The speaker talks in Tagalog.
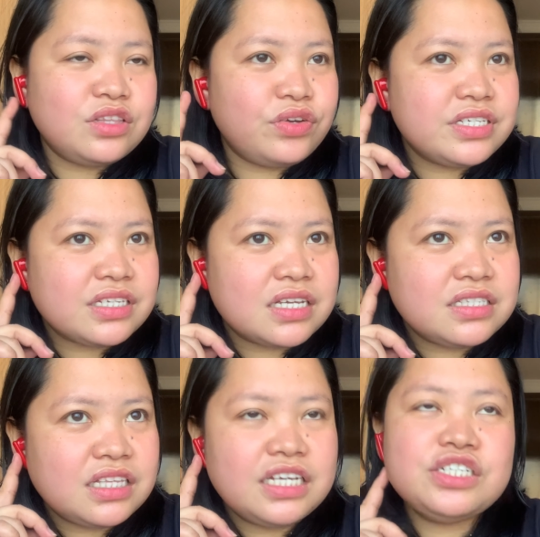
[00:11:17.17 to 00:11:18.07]
noise
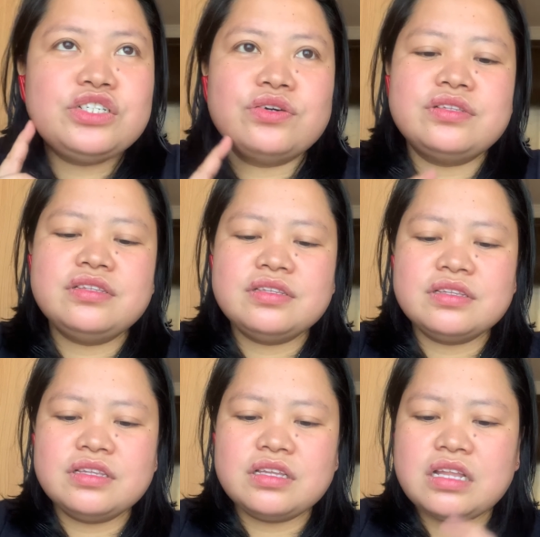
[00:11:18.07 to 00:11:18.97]
cancellation
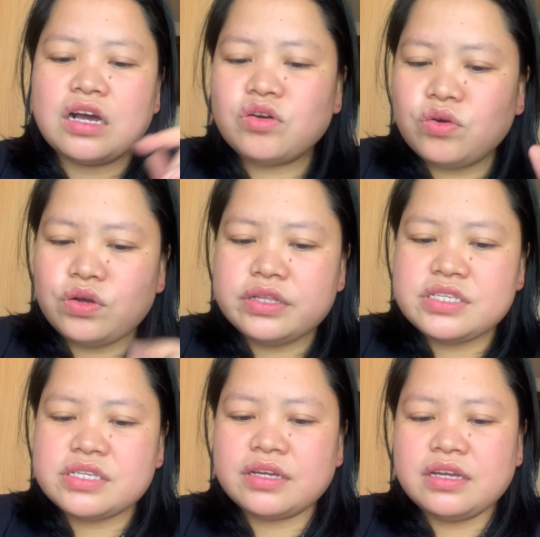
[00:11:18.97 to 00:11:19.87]
ng
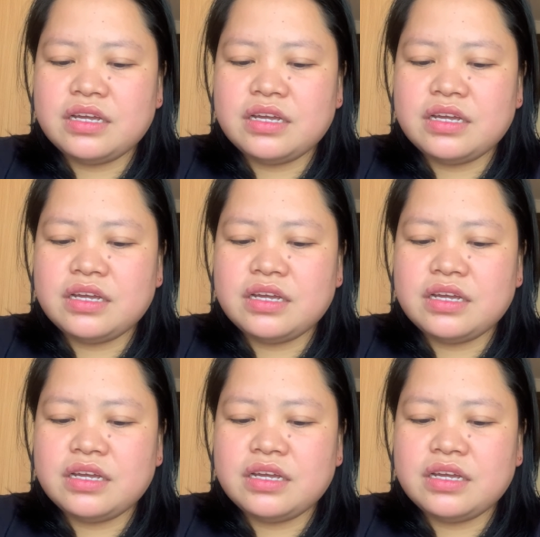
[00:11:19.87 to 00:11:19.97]
calls,